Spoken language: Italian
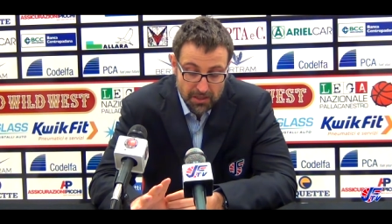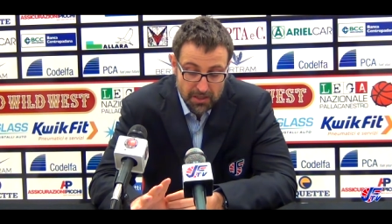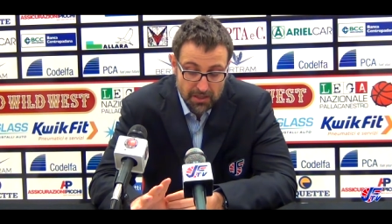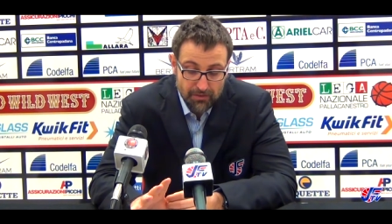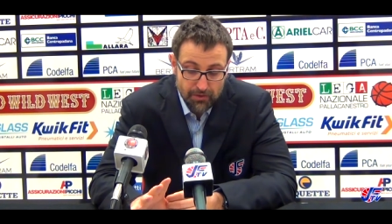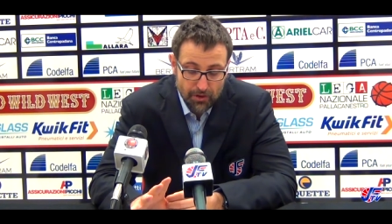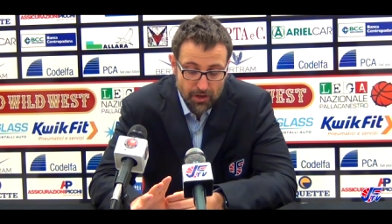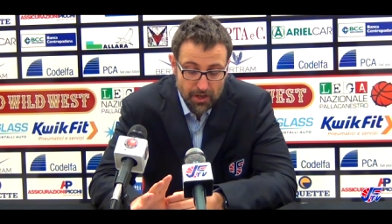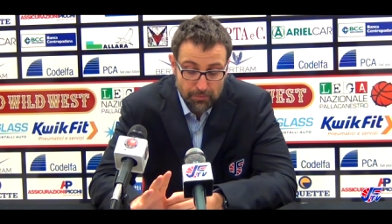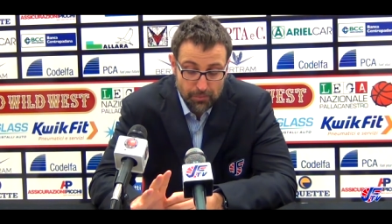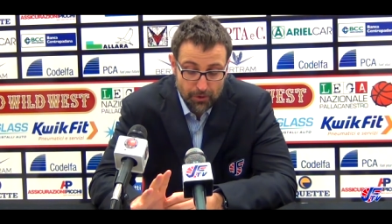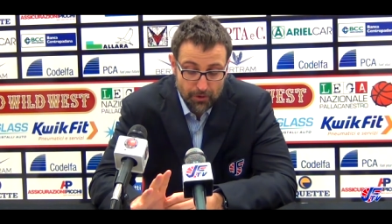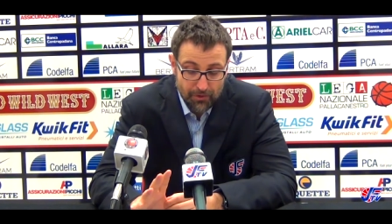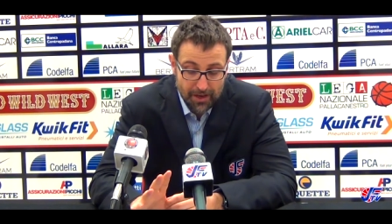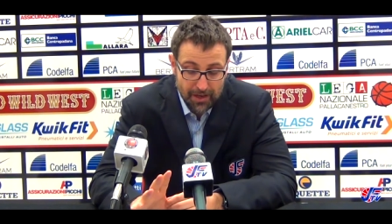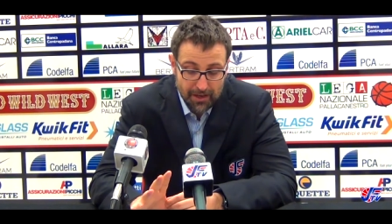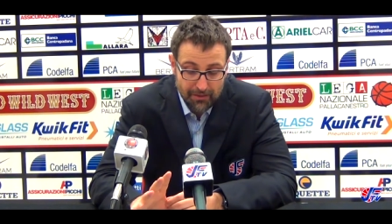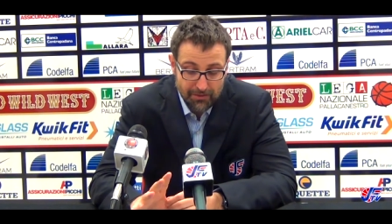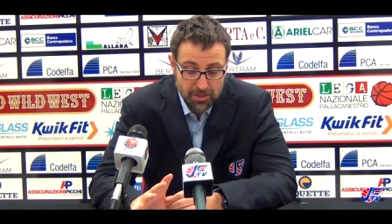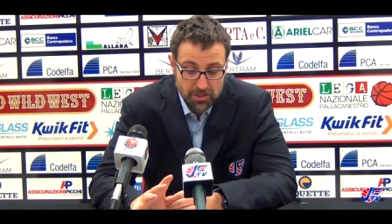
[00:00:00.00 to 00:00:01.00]
di voler
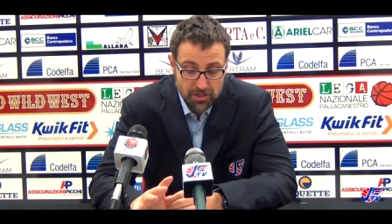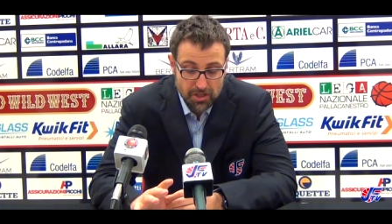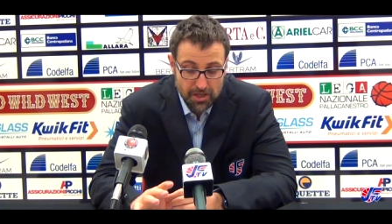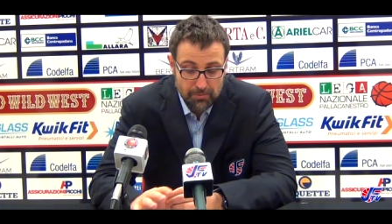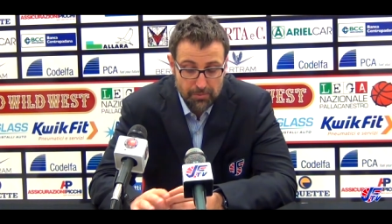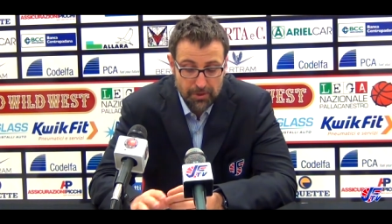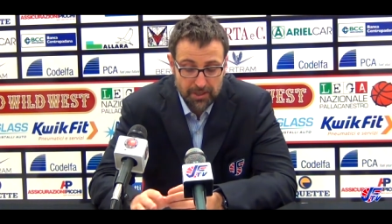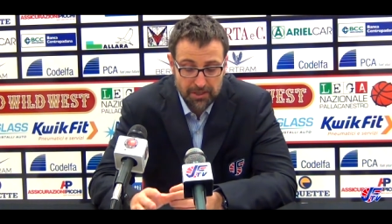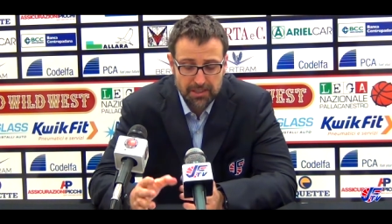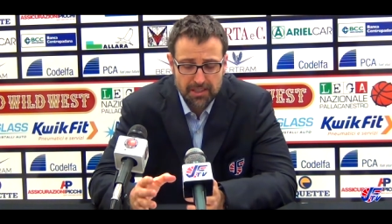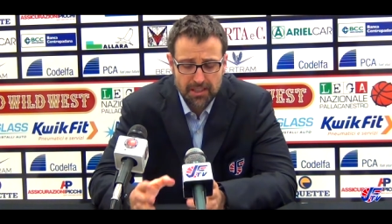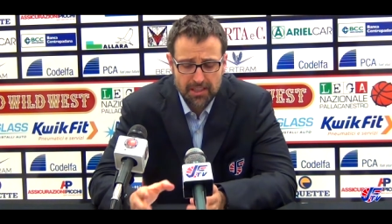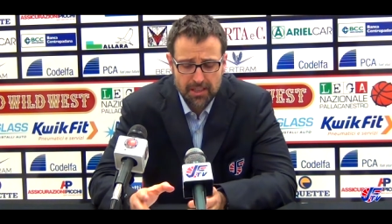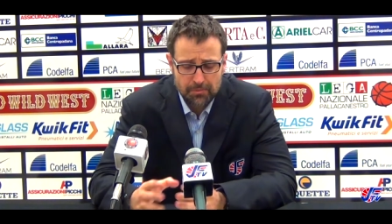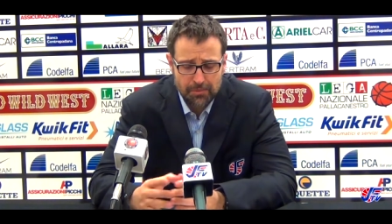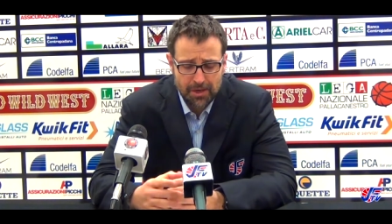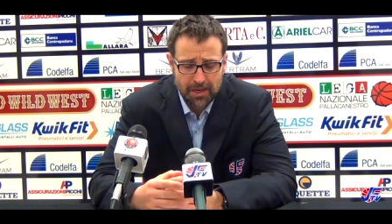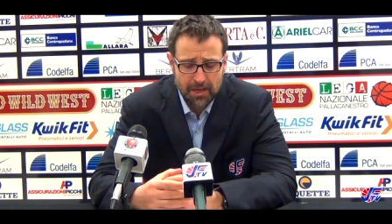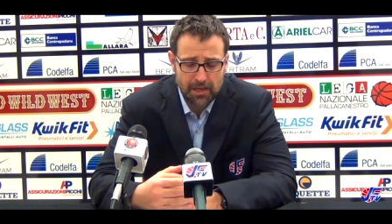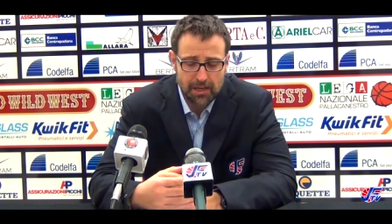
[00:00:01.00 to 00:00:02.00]
provare a vincere la partita, di
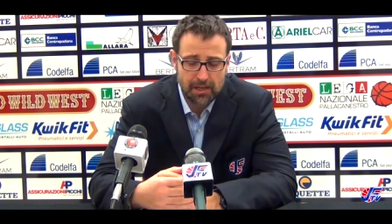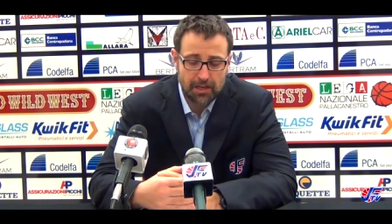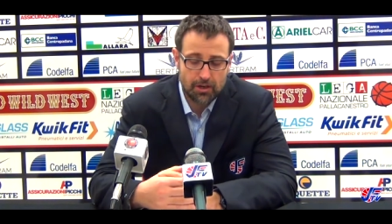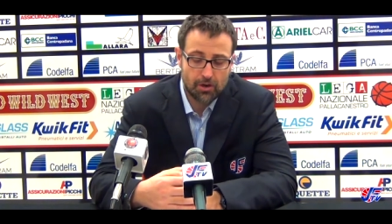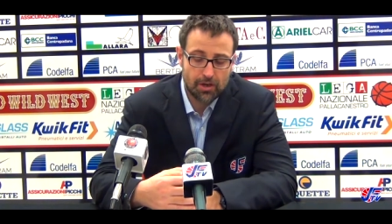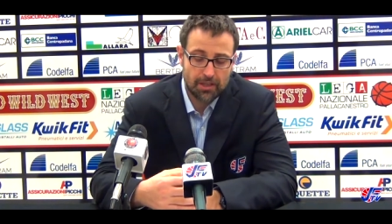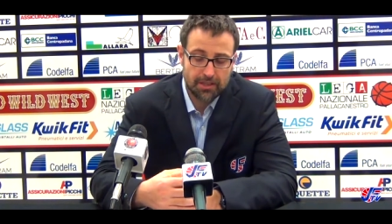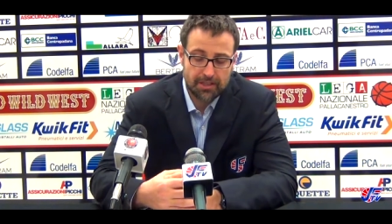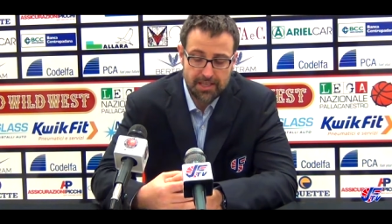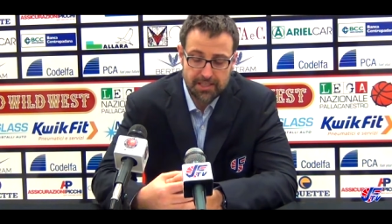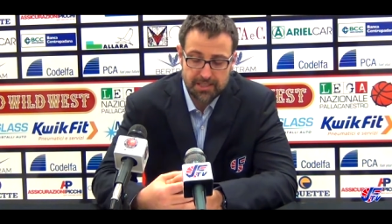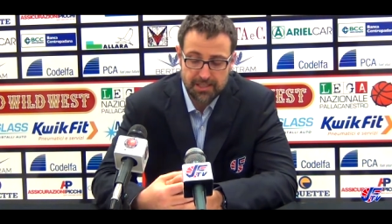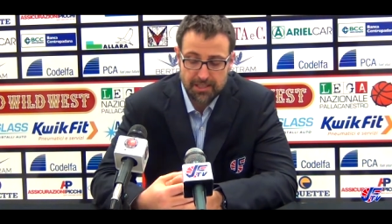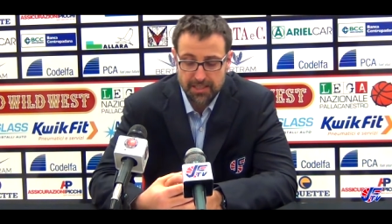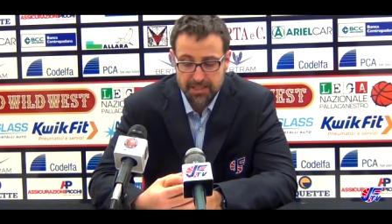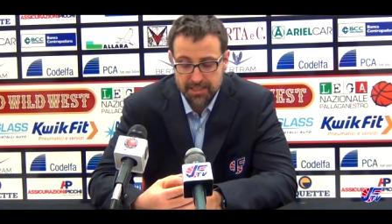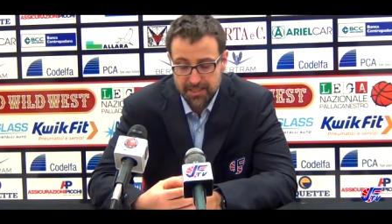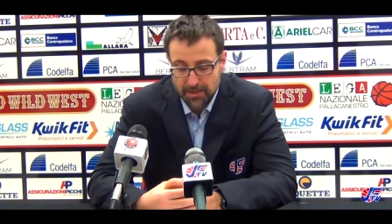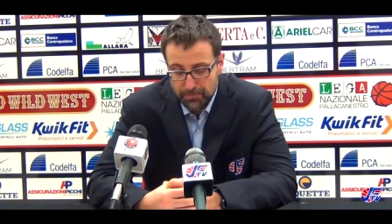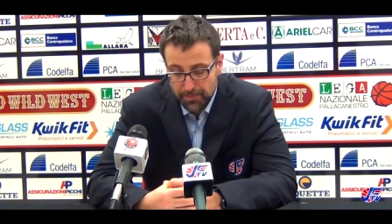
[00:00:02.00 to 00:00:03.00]
rimanere lì con la testa,
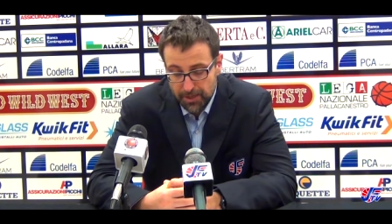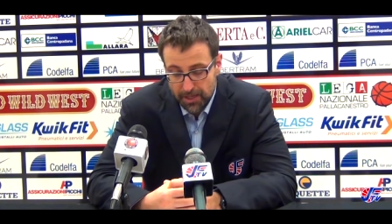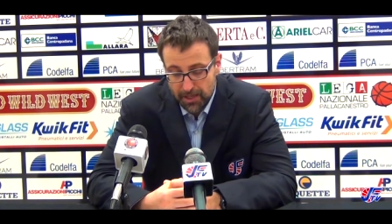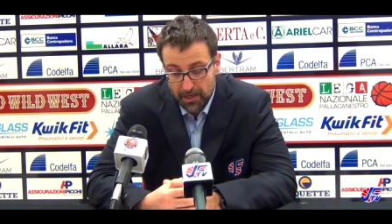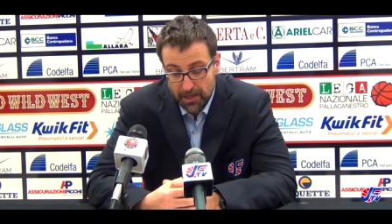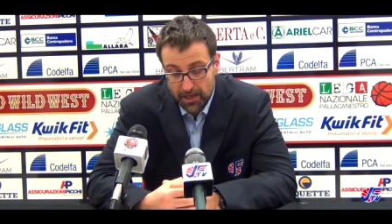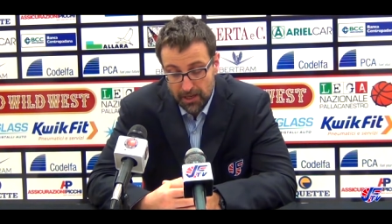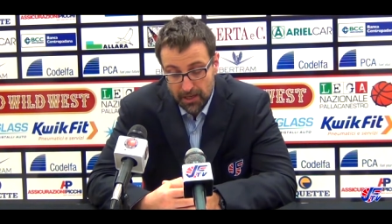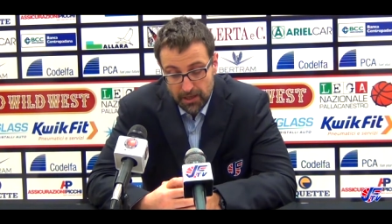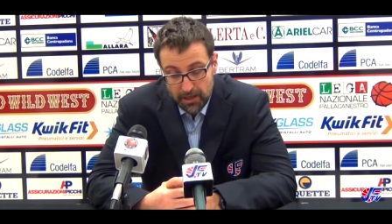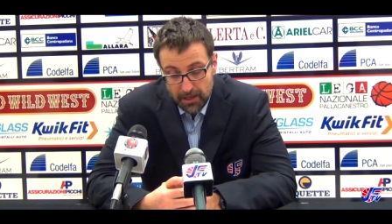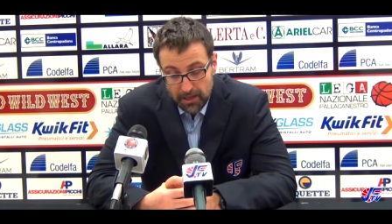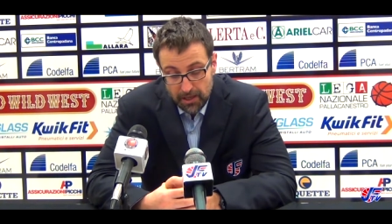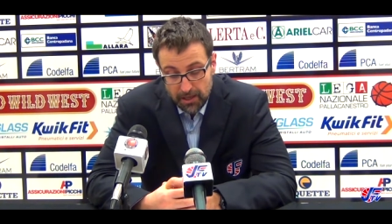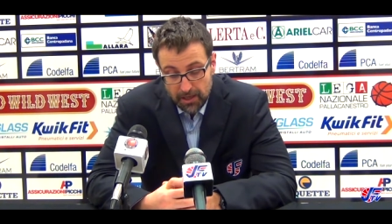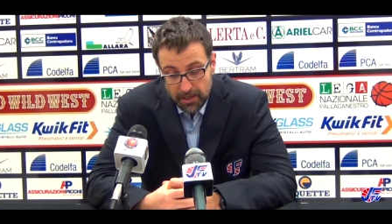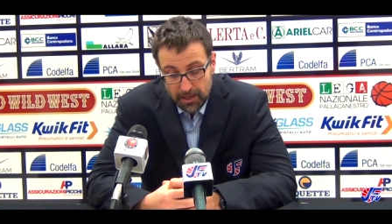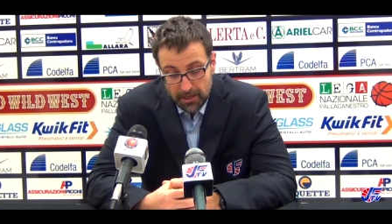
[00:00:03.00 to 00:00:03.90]
di sapere